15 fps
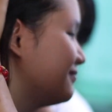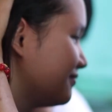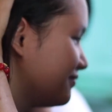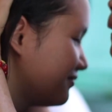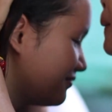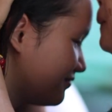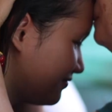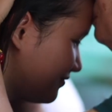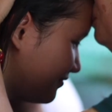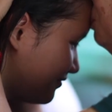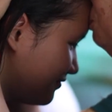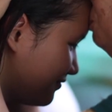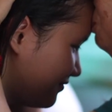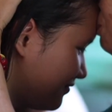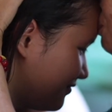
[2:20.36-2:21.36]
วันนี้นะ
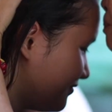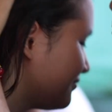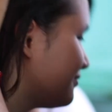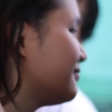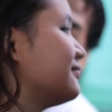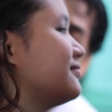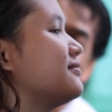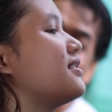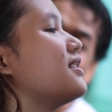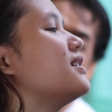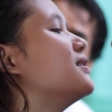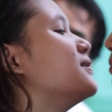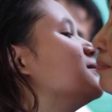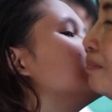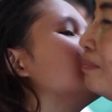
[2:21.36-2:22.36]
คะหนูจะ
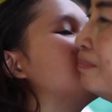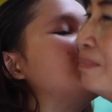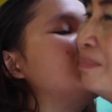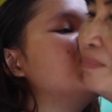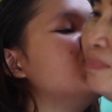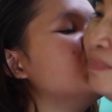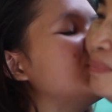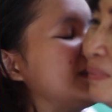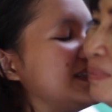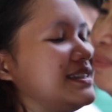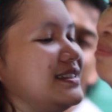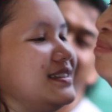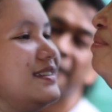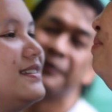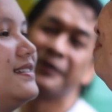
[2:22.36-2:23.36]
ทำให้ดีที่สุด
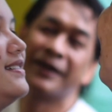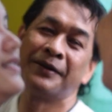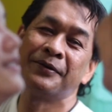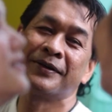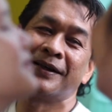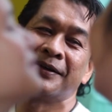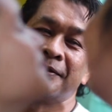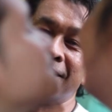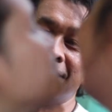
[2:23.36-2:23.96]
จะทำให้เต็มที่